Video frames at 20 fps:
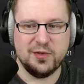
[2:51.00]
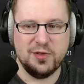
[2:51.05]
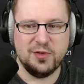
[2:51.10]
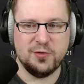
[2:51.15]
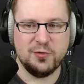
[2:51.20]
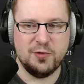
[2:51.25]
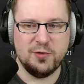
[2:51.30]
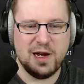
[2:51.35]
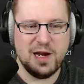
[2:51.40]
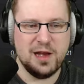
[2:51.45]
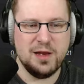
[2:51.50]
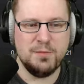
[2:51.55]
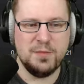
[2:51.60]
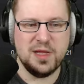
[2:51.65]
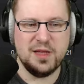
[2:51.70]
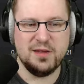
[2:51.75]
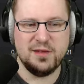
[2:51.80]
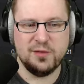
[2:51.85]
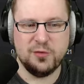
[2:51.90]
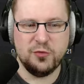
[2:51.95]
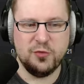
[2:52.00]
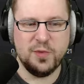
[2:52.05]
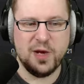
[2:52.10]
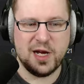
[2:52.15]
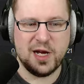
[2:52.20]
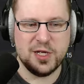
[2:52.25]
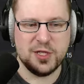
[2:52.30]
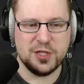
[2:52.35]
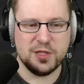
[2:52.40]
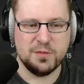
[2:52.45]
ils sont à la limite du
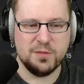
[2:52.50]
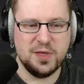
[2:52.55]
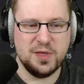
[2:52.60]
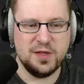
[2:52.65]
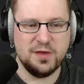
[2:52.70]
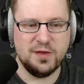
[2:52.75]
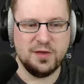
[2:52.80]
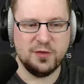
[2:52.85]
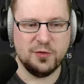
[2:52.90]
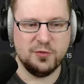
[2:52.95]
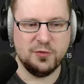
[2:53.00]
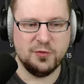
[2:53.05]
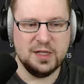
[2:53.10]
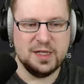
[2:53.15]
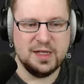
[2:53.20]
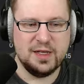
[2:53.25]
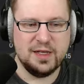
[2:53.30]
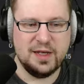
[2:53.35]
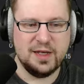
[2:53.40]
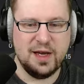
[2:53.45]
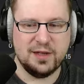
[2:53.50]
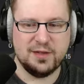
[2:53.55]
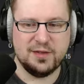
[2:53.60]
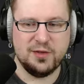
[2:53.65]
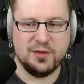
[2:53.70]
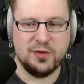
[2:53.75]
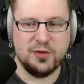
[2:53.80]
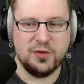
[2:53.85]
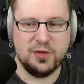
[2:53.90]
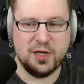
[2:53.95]
barrage, mais ils y sont. Et,
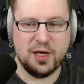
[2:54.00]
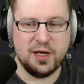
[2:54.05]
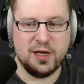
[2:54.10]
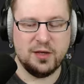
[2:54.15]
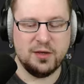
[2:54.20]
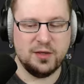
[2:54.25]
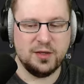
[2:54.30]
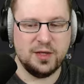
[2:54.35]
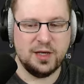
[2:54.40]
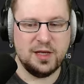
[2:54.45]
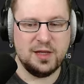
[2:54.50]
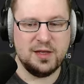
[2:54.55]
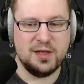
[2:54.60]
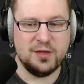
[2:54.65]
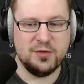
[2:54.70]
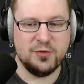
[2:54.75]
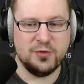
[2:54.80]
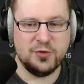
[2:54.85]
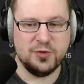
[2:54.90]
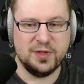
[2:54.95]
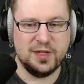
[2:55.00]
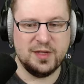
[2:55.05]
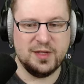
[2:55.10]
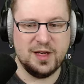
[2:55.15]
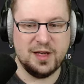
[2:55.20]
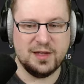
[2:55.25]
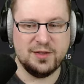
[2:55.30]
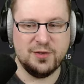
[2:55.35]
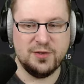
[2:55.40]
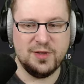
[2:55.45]
Rennes est du côté
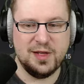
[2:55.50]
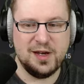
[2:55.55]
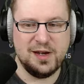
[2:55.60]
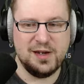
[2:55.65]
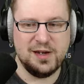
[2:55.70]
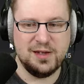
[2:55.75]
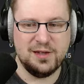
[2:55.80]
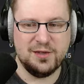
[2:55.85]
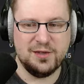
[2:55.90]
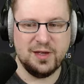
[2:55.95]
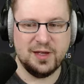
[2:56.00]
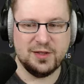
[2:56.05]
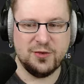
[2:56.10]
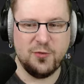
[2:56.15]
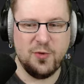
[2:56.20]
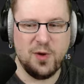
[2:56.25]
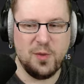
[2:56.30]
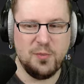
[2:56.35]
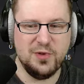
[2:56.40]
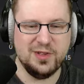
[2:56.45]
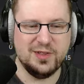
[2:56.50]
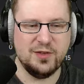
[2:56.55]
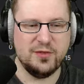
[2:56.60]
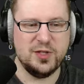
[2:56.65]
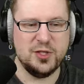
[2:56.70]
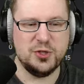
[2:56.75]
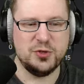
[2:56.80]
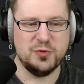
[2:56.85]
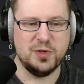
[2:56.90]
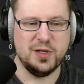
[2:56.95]
d'Arsenal, là, euh, avec 3 points, ça va
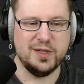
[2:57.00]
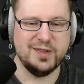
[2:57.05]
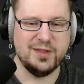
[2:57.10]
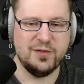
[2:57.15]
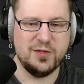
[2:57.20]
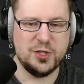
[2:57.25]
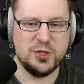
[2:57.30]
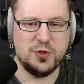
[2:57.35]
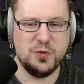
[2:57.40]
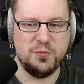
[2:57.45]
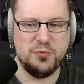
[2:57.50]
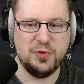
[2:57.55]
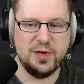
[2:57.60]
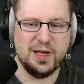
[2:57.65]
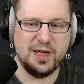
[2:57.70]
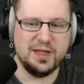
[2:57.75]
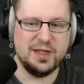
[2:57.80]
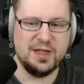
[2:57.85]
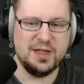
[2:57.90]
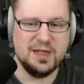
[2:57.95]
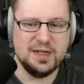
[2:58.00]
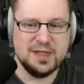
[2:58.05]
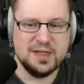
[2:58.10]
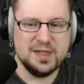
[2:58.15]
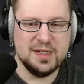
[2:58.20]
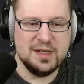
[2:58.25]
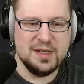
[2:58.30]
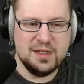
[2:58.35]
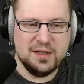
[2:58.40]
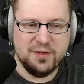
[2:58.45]
être chaud. Hein. Ça va être chaud pour les Rennais.
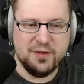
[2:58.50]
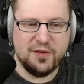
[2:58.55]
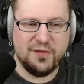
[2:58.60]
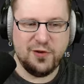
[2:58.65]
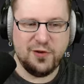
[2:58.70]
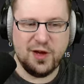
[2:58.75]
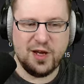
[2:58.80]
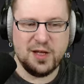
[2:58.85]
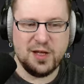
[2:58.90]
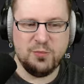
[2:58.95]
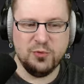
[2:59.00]
Va falloir être